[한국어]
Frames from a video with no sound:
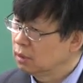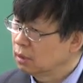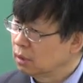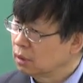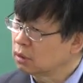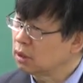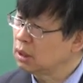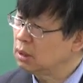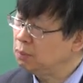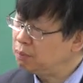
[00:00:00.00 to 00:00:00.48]

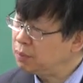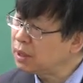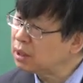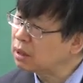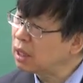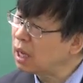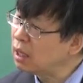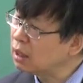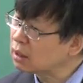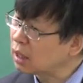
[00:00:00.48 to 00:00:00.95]
그래서 이
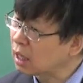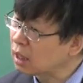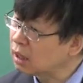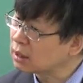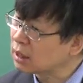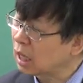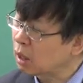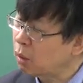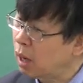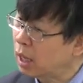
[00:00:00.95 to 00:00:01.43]

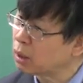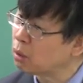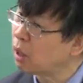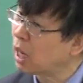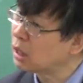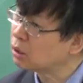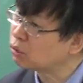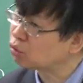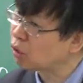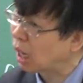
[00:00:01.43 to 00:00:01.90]
빅데이터를 잘
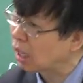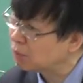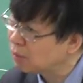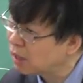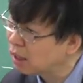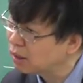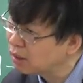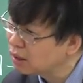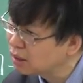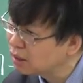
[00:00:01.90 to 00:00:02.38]
활용할 줄
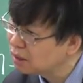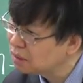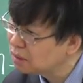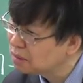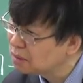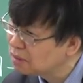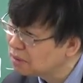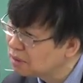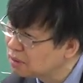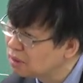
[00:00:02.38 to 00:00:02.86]
알면
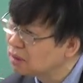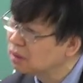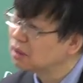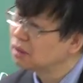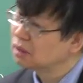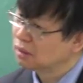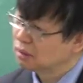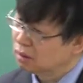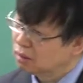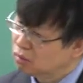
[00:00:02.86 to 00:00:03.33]

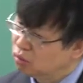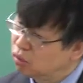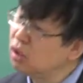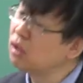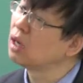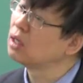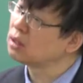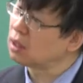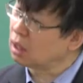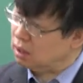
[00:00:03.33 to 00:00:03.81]

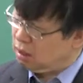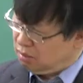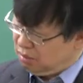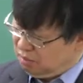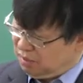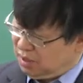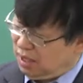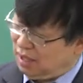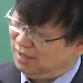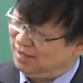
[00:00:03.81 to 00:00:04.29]
훌륭한
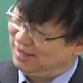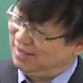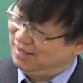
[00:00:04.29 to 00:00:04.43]
사람입니다.